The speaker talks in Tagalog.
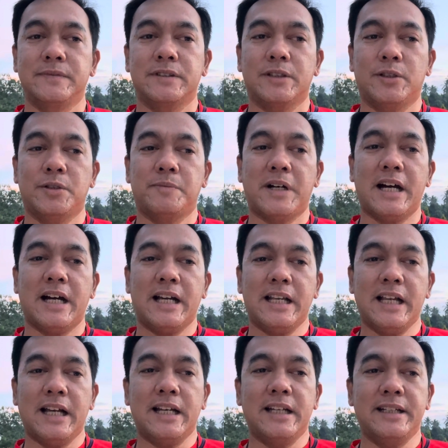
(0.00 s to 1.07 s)
o
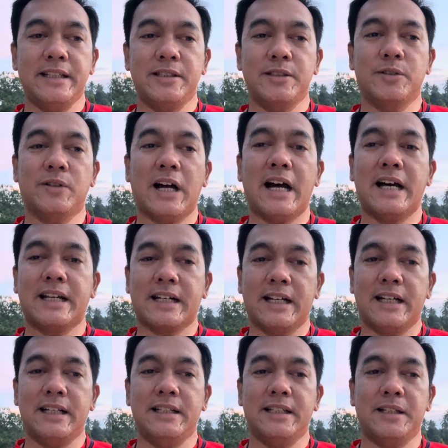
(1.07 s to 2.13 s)
maaalala ninyong
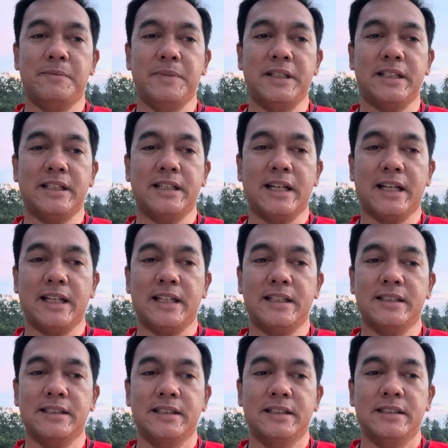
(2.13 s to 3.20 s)
aral na ibinigay
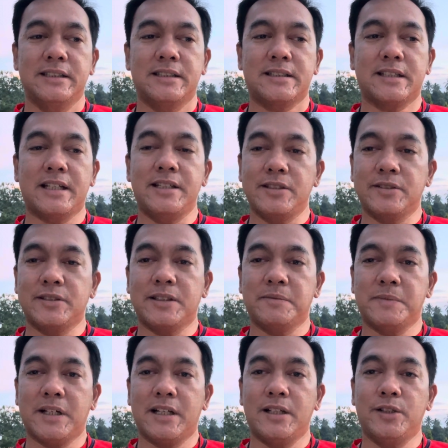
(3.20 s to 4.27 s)
sa inyo ng
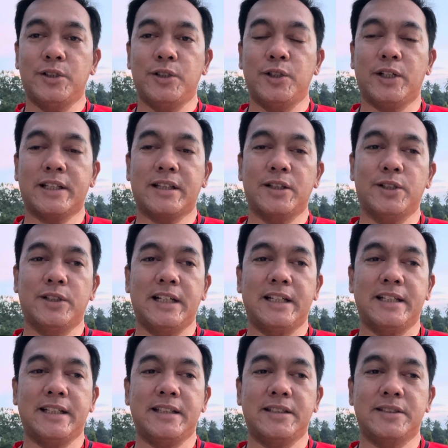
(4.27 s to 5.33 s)
mga lolo at lola
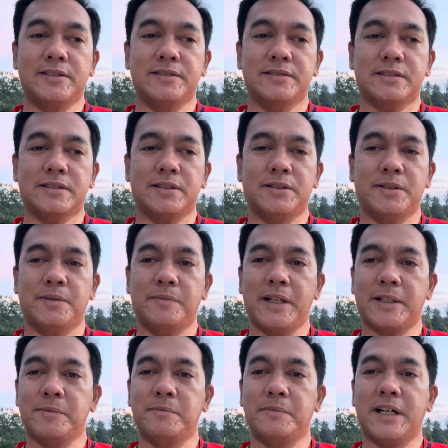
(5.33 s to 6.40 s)
ninyo. So,
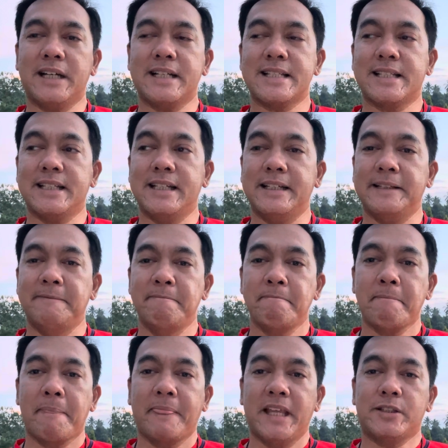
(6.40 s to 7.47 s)
meron ba? Kasi
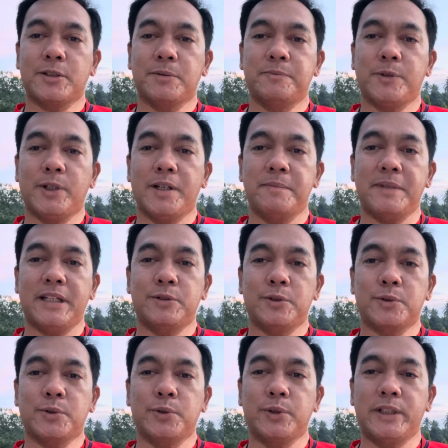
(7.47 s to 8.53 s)
ito po ay
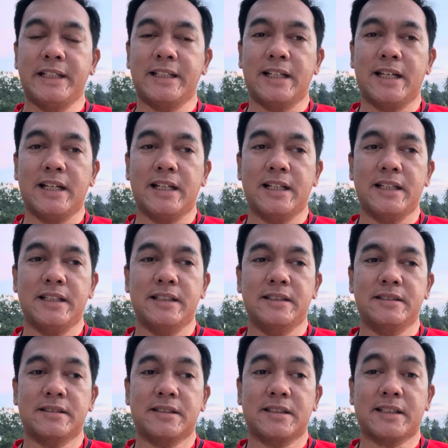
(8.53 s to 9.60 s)
maituturing na uh,
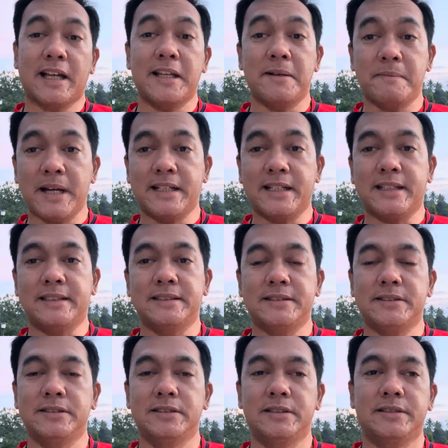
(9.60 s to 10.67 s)
kayamanan. No?
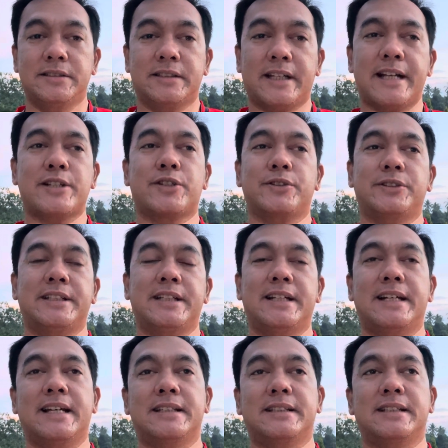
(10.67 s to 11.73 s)
treasure na
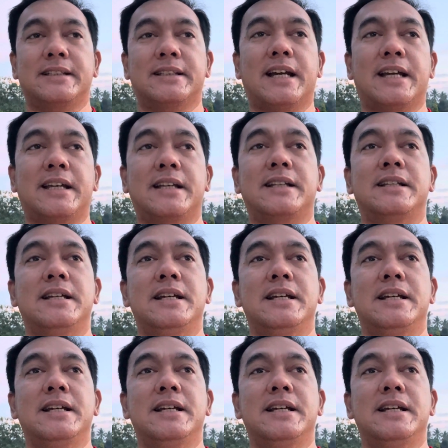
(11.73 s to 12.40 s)
natin dahil